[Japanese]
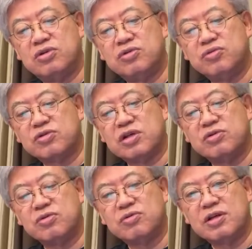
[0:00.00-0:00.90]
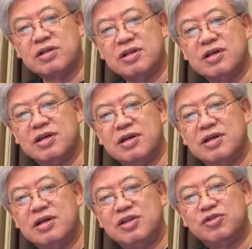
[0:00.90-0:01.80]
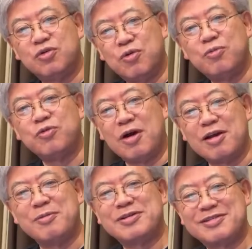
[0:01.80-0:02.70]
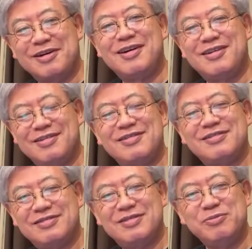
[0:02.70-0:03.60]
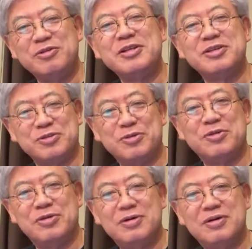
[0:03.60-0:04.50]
15歳、16歳で、小論文書けますか無理でしょう。